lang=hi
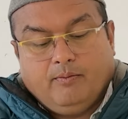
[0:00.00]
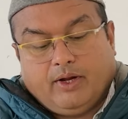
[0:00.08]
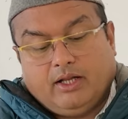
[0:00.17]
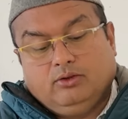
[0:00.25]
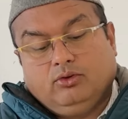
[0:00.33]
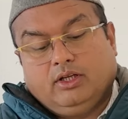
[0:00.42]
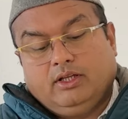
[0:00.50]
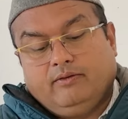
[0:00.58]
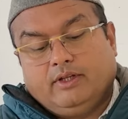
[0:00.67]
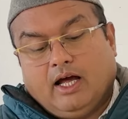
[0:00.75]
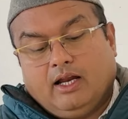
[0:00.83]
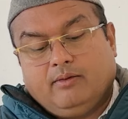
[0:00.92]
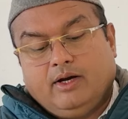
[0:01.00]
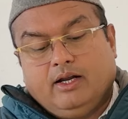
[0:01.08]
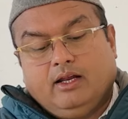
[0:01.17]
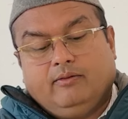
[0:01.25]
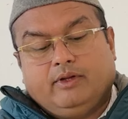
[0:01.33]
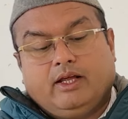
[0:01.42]
परंतु यदि
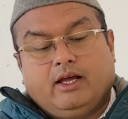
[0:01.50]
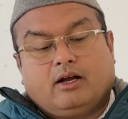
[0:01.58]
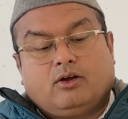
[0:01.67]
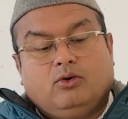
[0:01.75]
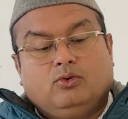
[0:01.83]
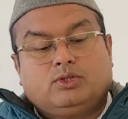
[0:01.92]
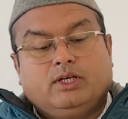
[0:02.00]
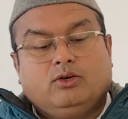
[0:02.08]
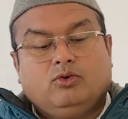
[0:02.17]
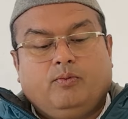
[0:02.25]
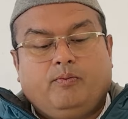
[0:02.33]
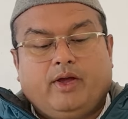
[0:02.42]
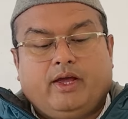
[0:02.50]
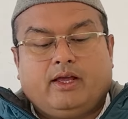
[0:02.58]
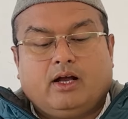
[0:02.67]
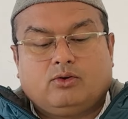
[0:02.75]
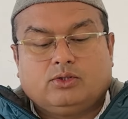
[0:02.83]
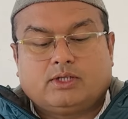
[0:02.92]
विधानमंडल विधेयक को उसी रूप में
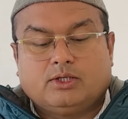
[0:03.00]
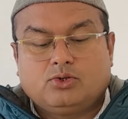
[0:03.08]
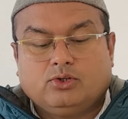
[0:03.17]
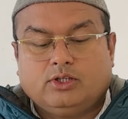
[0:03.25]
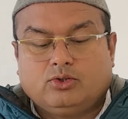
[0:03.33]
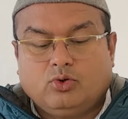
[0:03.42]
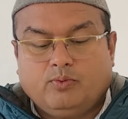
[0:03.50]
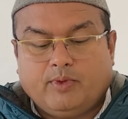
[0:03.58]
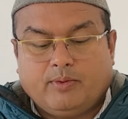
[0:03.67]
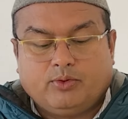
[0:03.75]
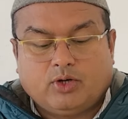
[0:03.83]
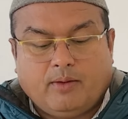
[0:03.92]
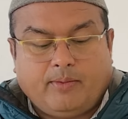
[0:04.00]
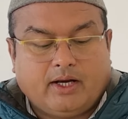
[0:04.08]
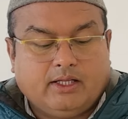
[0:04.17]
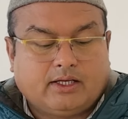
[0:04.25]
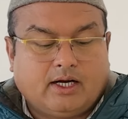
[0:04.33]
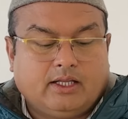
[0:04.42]
या कुछ संशोधित रूप में पुनः
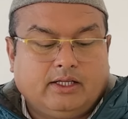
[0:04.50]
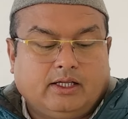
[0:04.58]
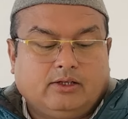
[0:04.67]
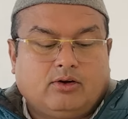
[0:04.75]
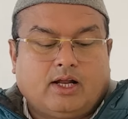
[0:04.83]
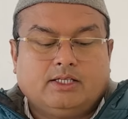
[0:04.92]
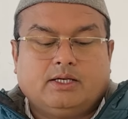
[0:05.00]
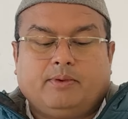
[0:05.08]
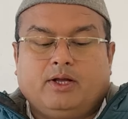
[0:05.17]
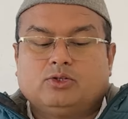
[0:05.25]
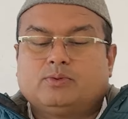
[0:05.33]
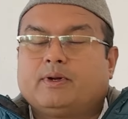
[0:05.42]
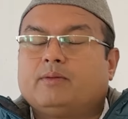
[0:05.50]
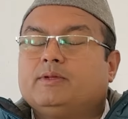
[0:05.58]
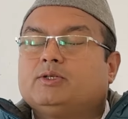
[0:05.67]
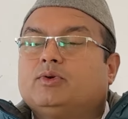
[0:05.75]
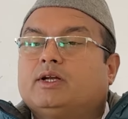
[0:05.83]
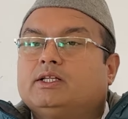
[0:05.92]
पारित कर देता है तो राज्यपाल उस पर
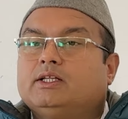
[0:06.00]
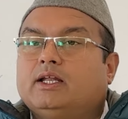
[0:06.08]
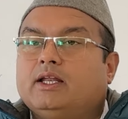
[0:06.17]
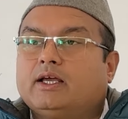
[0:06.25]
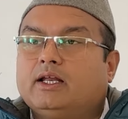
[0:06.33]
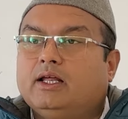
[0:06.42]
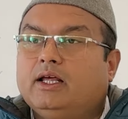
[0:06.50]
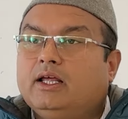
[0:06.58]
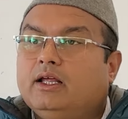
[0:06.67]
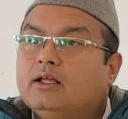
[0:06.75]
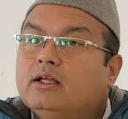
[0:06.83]
अपनी स्वीकृति देने के लिए